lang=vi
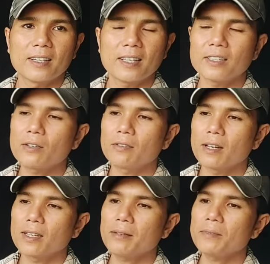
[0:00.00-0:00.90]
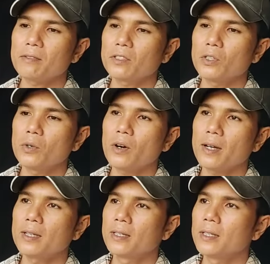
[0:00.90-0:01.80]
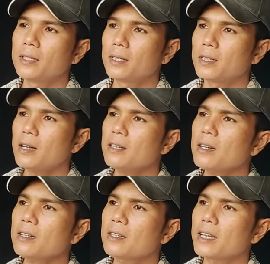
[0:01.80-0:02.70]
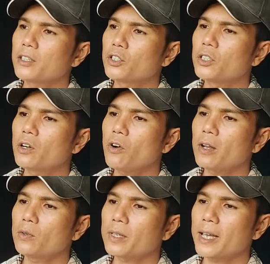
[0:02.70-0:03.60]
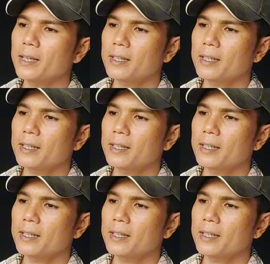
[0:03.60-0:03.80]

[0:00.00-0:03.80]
thì thanh tùng à, ghép dòng siêu hoa thì nó rất là siêu hoa luôn nha